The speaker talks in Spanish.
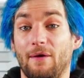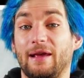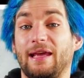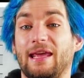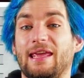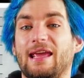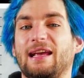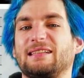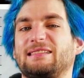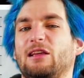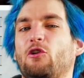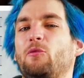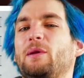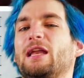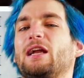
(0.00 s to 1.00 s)
vez que llegues a
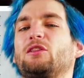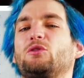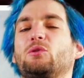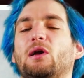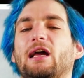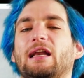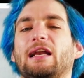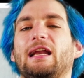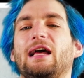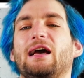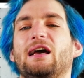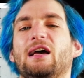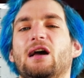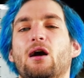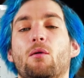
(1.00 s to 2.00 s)
dominar tu carrera,
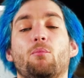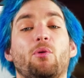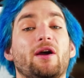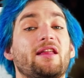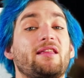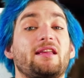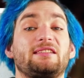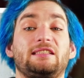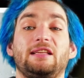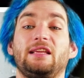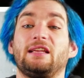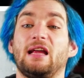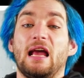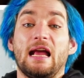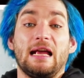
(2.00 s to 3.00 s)
puedes
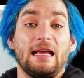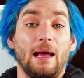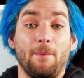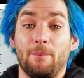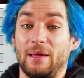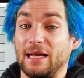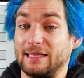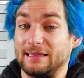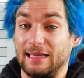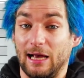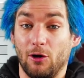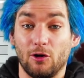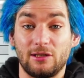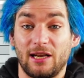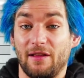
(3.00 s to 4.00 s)
decidir cambiarte
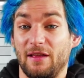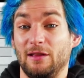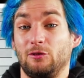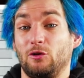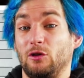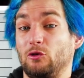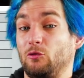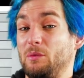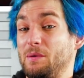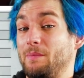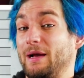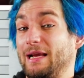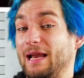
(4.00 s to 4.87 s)
a otra dentro de tu misma